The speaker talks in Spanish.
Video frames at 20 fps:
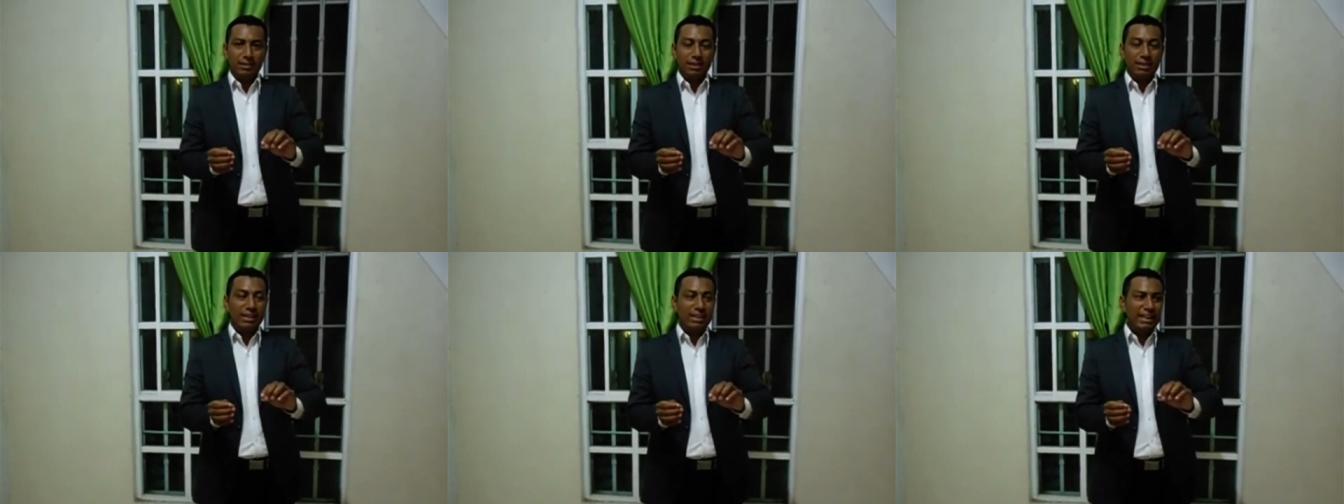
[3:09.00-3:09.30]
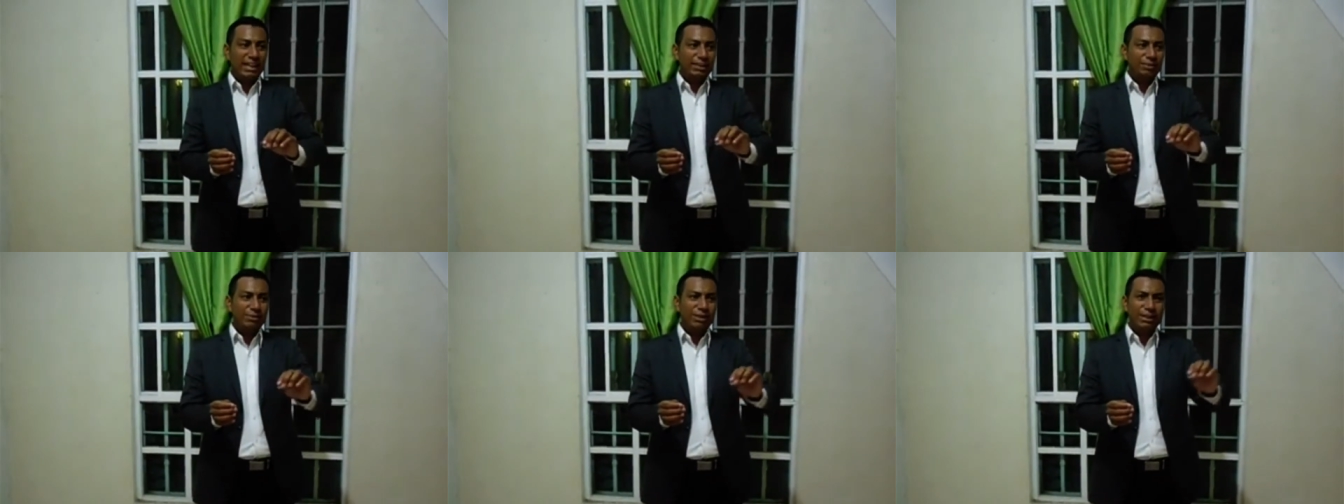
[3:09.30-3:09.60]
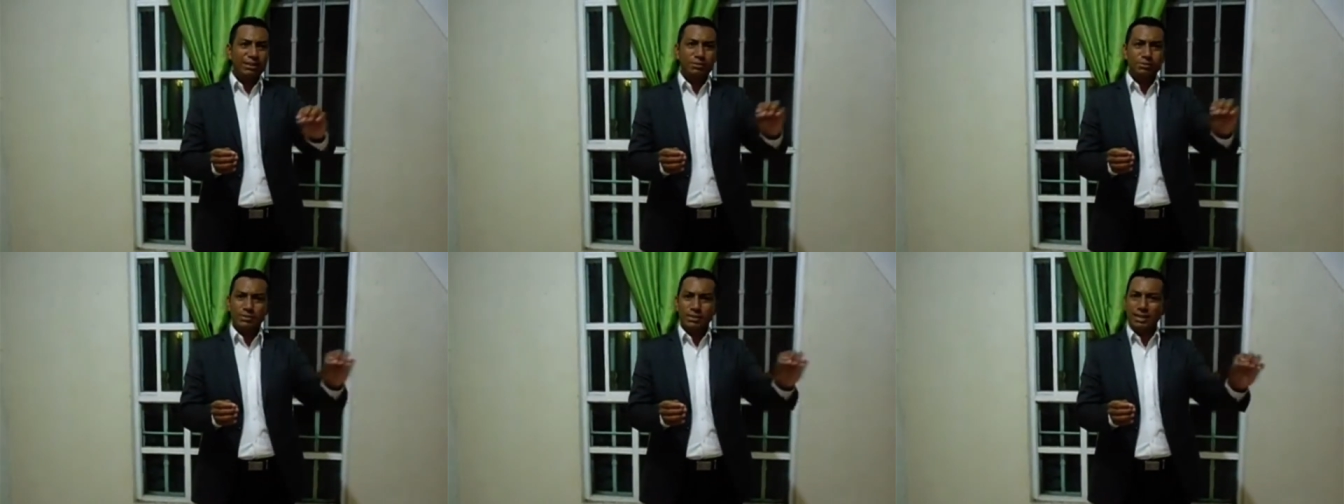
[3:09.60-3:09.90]
y la ayuda
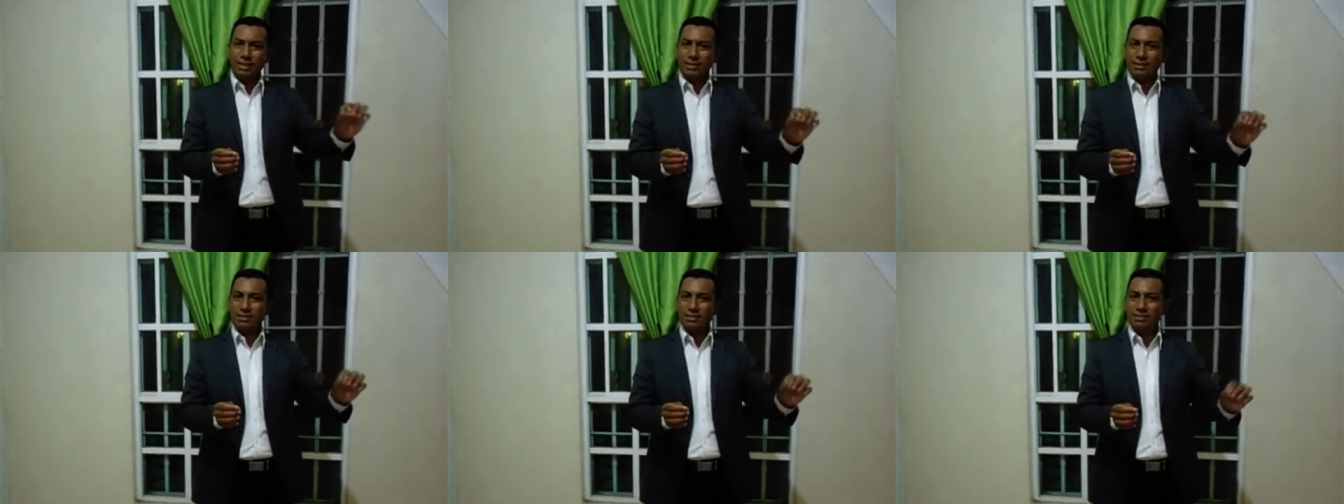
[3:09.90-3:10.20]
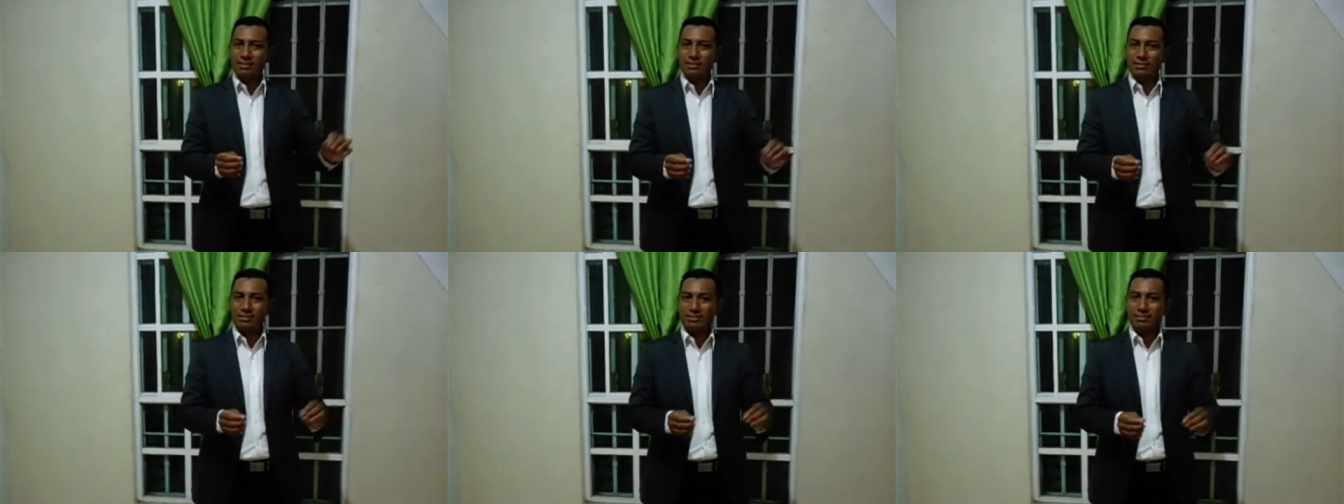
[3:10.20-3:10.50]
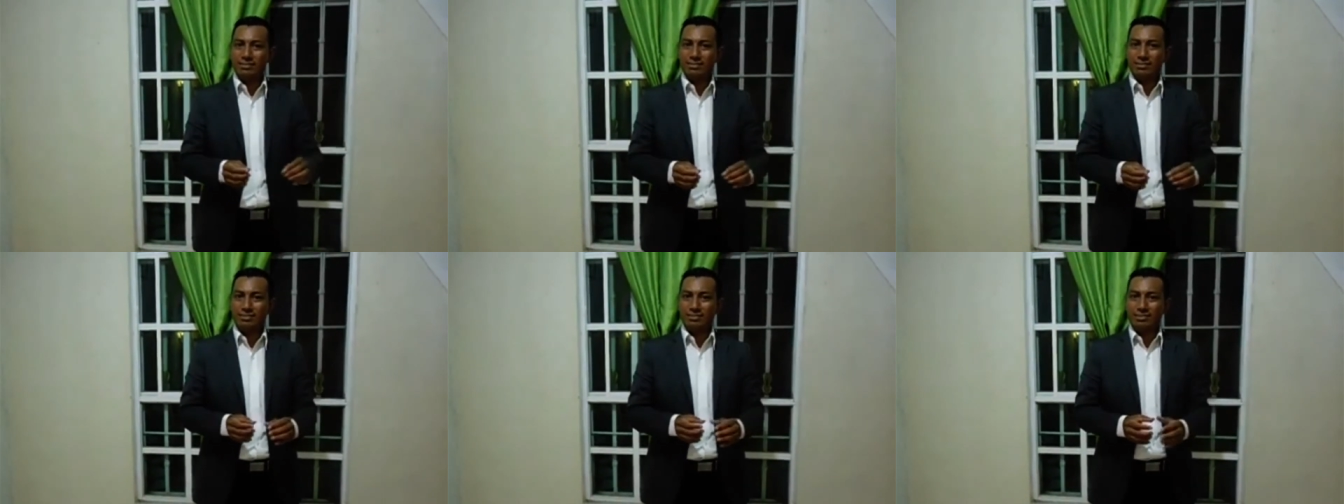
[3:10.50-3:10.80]
a cruzar.
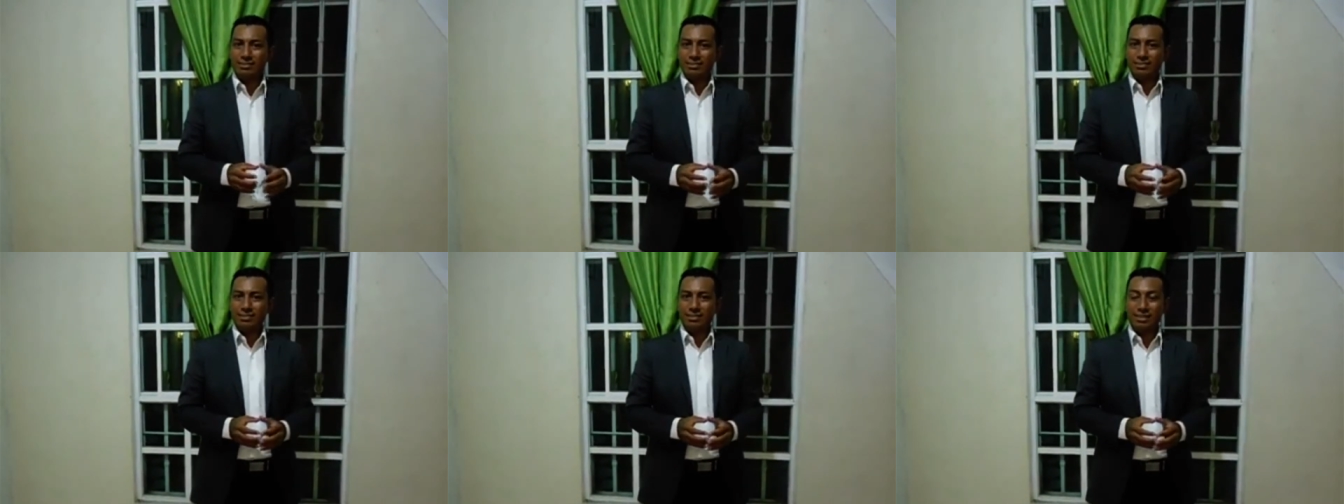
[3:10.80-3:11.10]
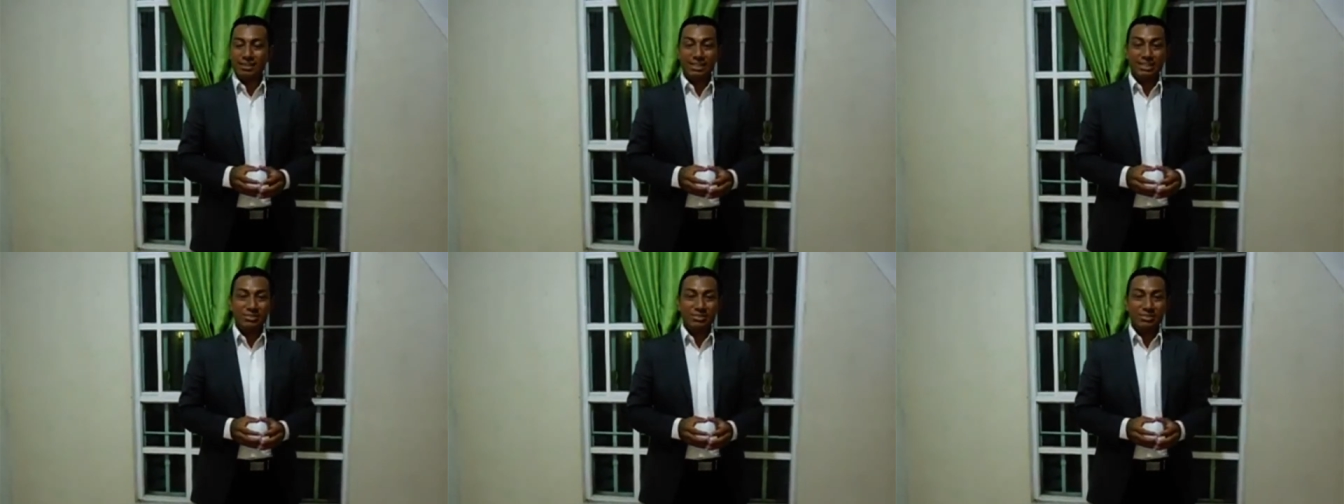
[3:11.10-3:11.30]
Y